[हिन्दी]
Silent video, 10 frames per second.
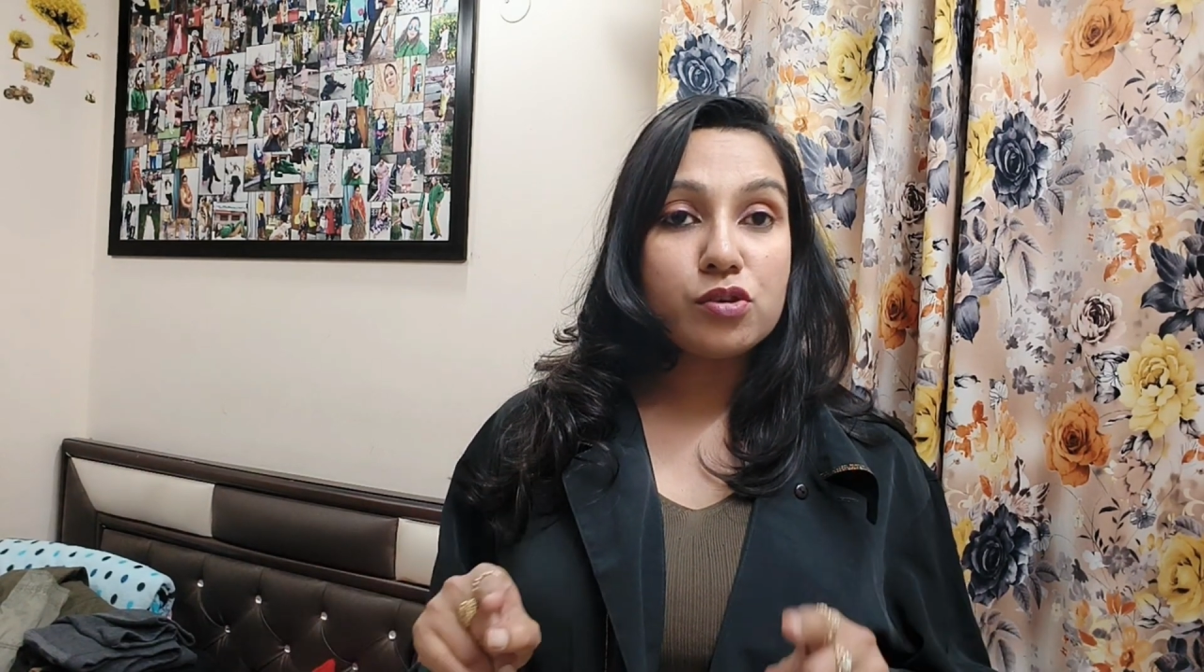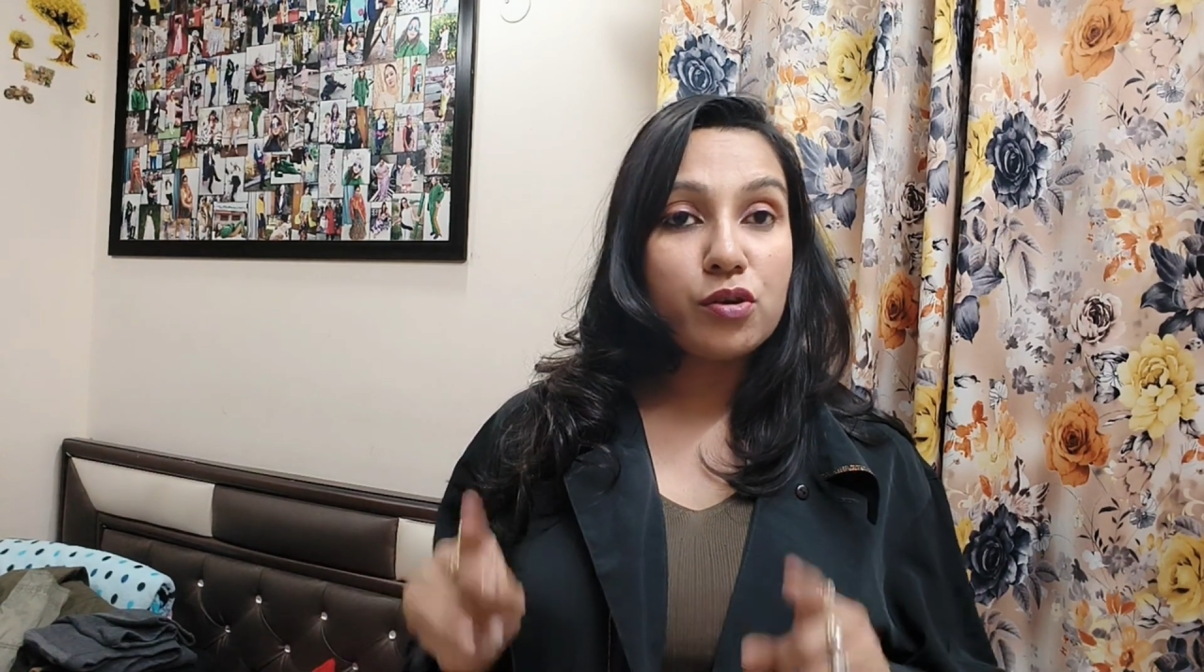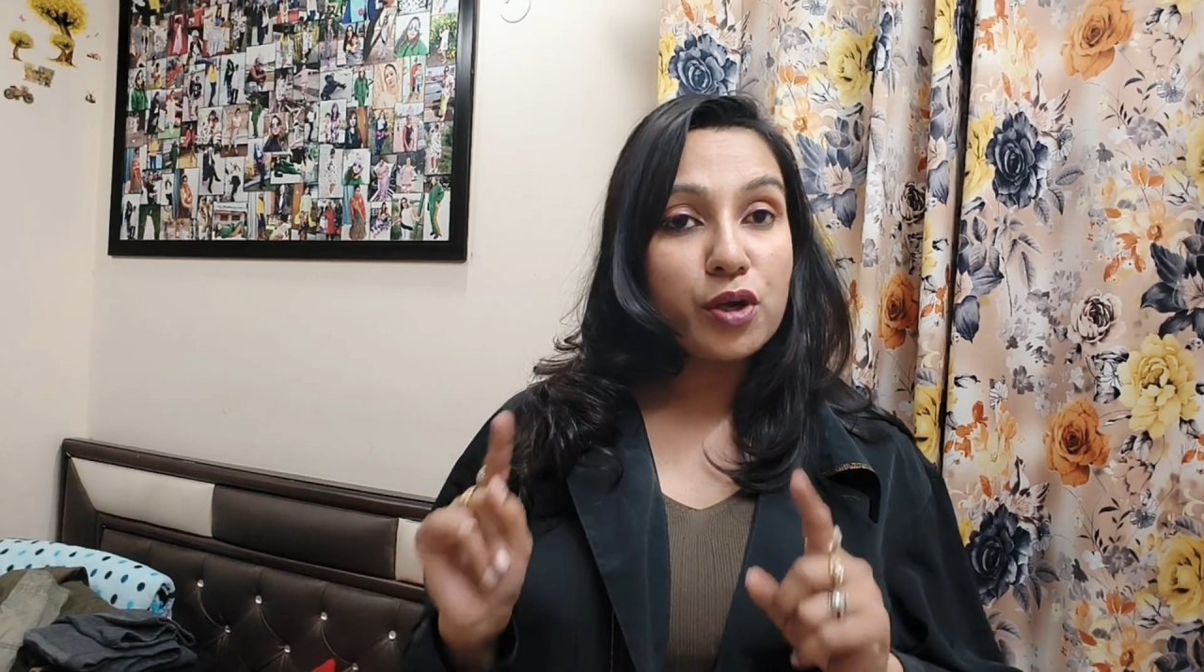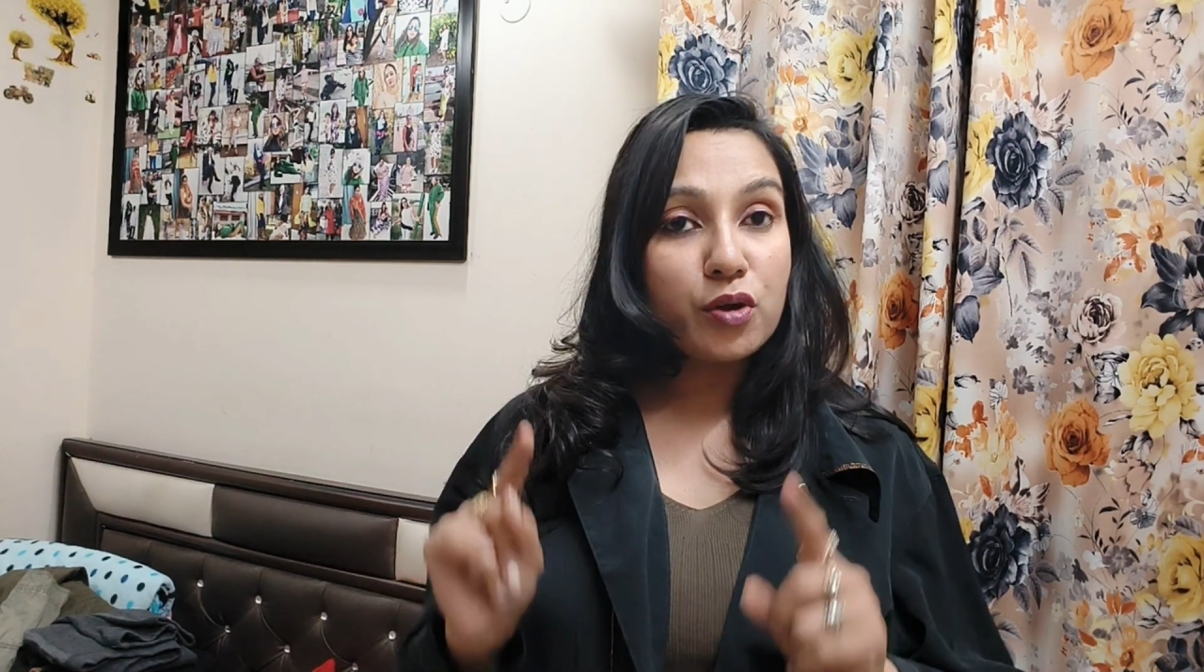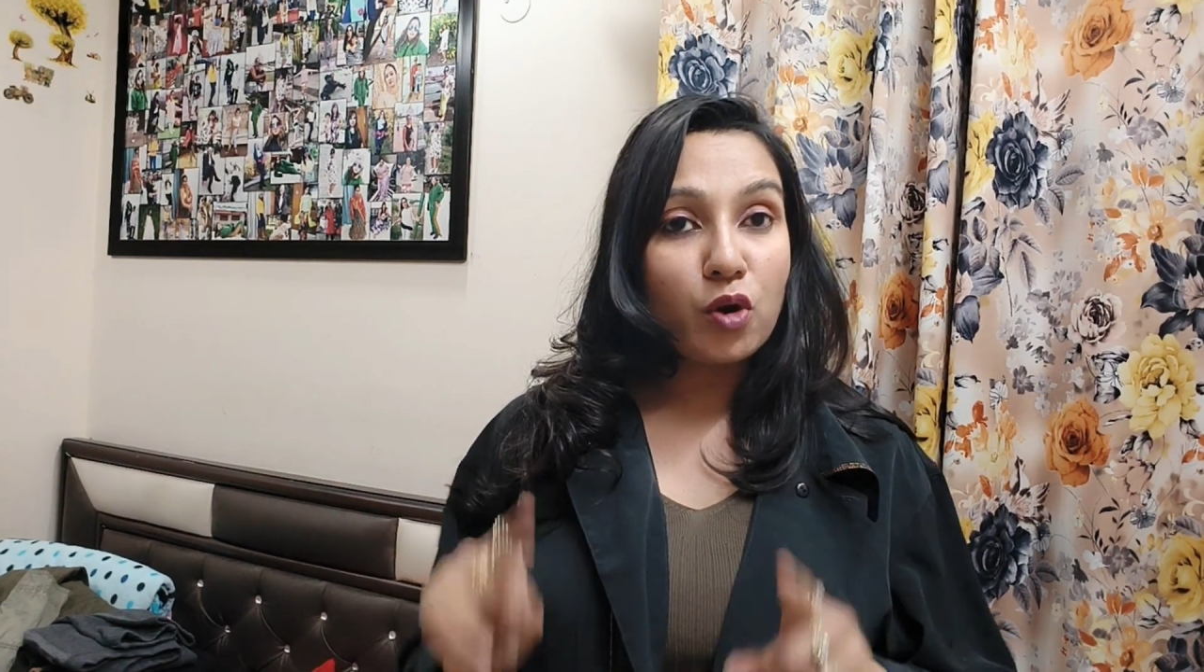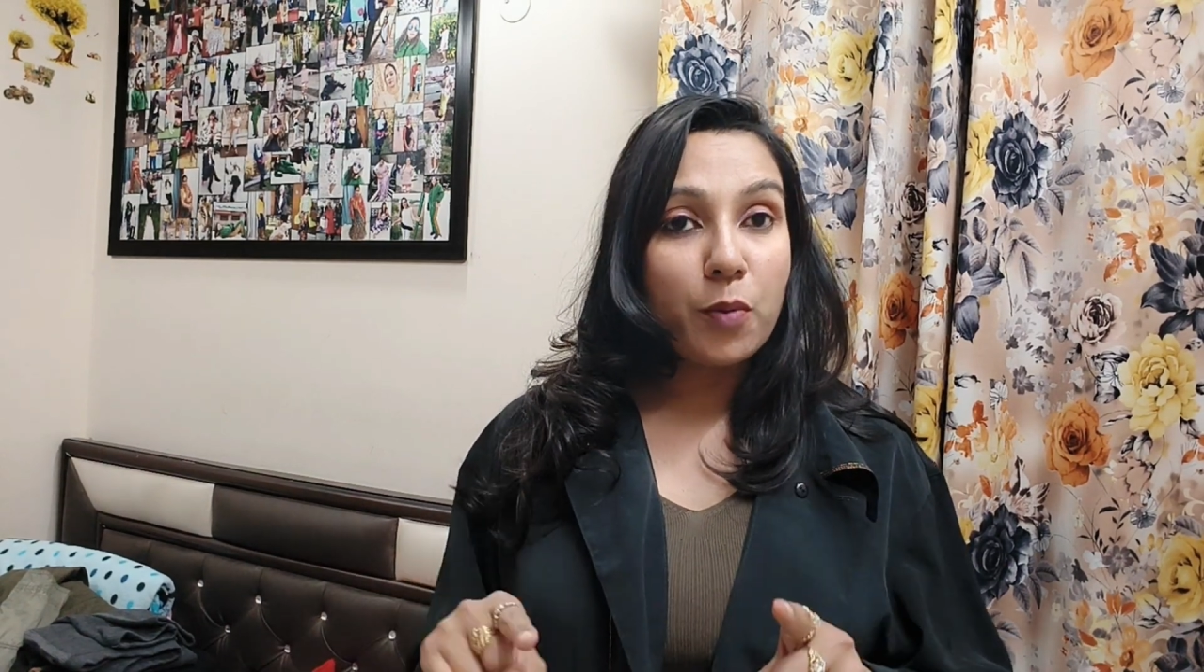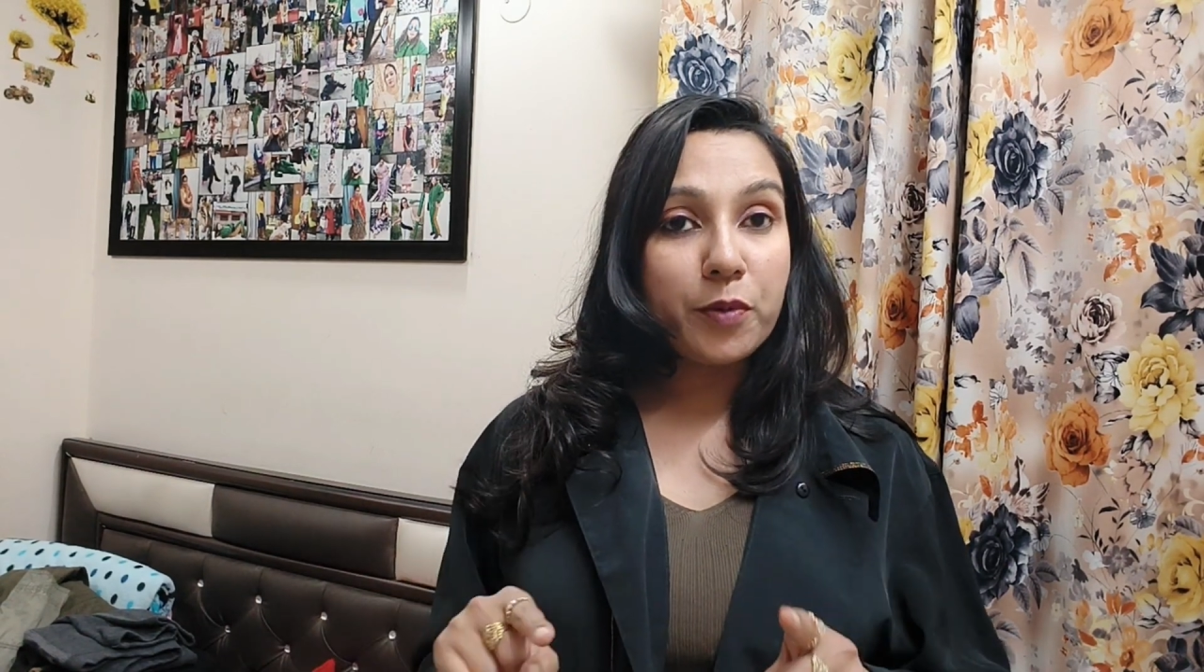रही हूँ कि क्रॉप